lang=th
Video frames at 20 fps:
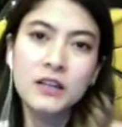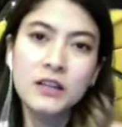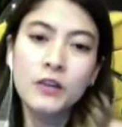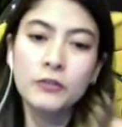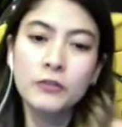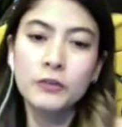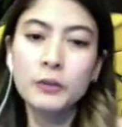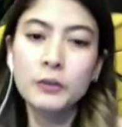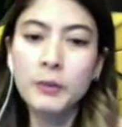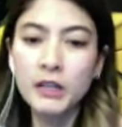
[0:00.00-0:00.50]

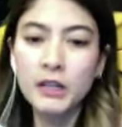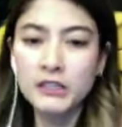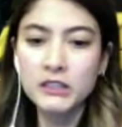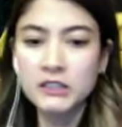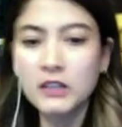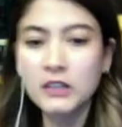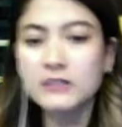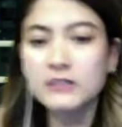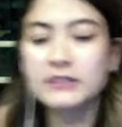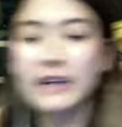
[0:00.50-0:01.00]
ฟุตบอล
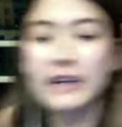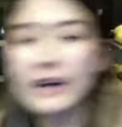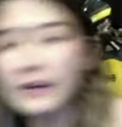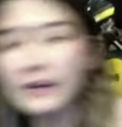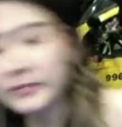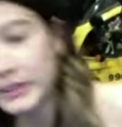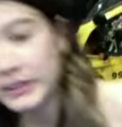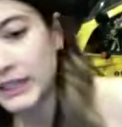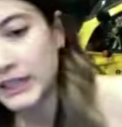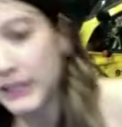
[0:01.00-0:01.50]
ช่องสาม
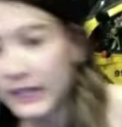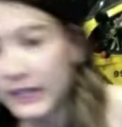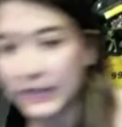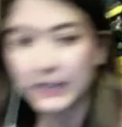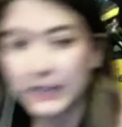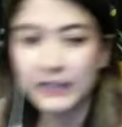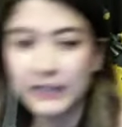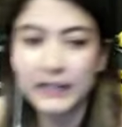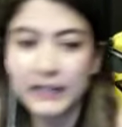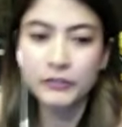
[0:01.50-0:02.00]
นะคะ
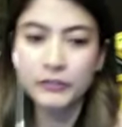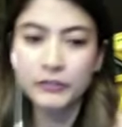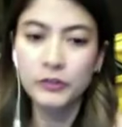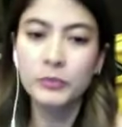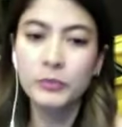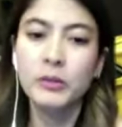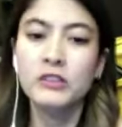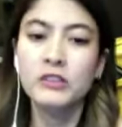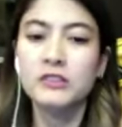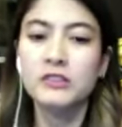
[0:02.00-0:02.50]
งานฟุต
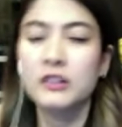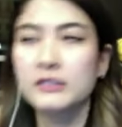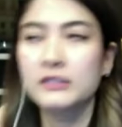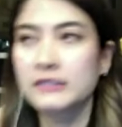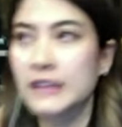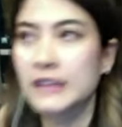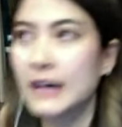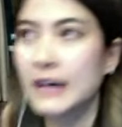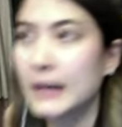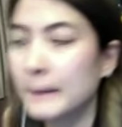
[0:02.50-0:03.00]
บอลช่อง
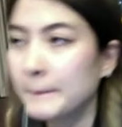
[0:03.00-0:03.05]
สาม